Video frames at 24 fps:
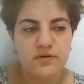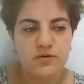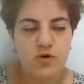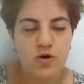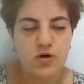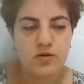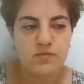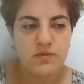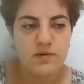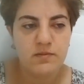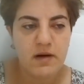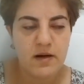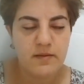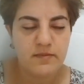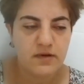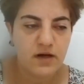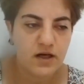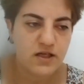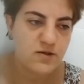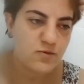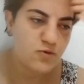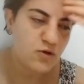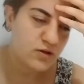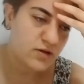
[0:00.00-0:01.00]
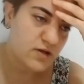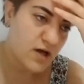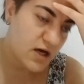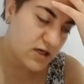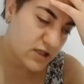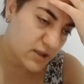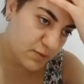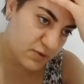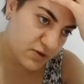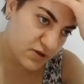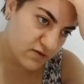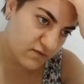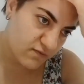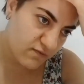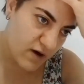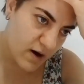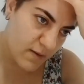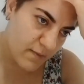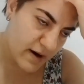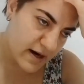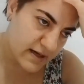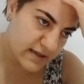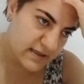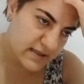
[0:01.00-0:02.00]
yok bilmem kaç milyon takipçim
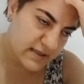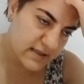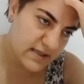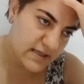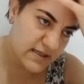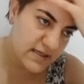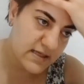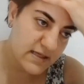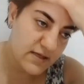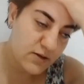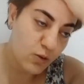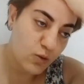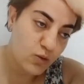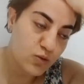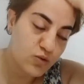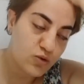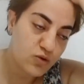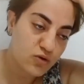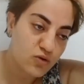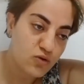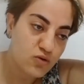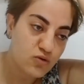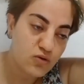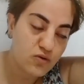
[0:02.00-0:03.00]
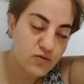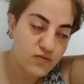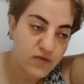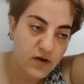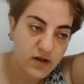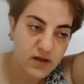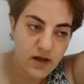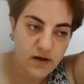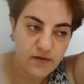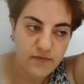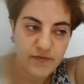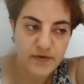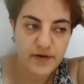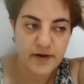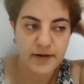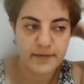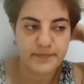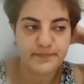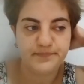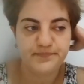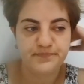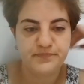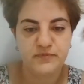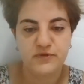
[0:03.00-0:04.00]
var belki siz de osunuzdur falan filan.